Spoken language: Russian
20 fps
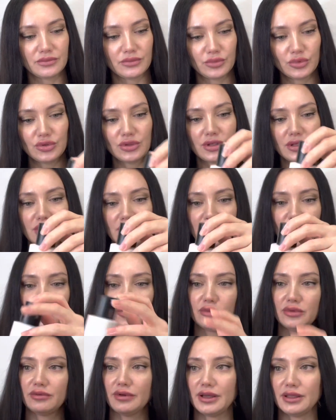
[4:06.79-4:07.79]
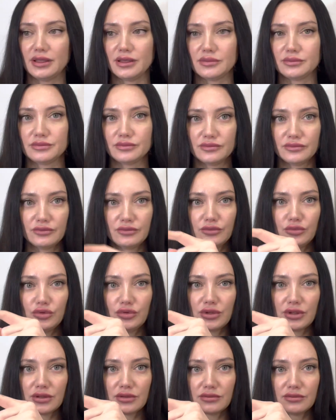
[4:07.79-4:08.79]
пудра для умывания
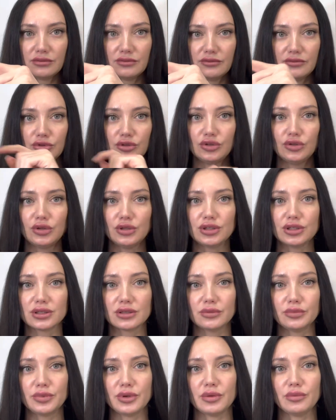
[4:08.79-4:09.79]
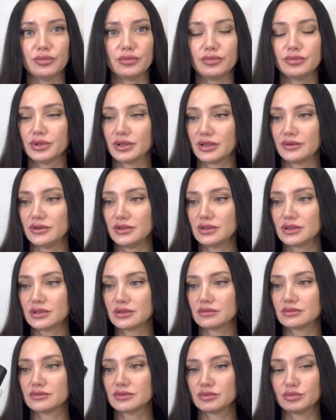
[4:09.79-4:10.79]
пудры вот столечко прям
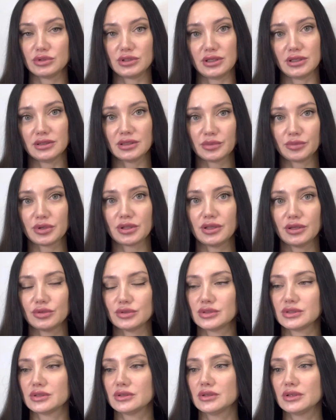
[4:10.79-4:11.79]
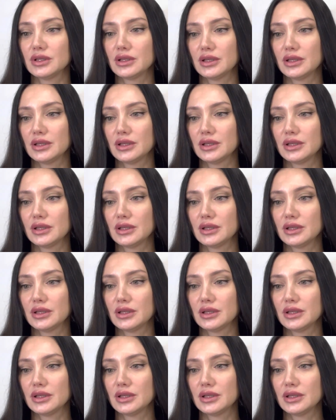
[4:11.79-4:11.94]
половинка, в смысле она так продается.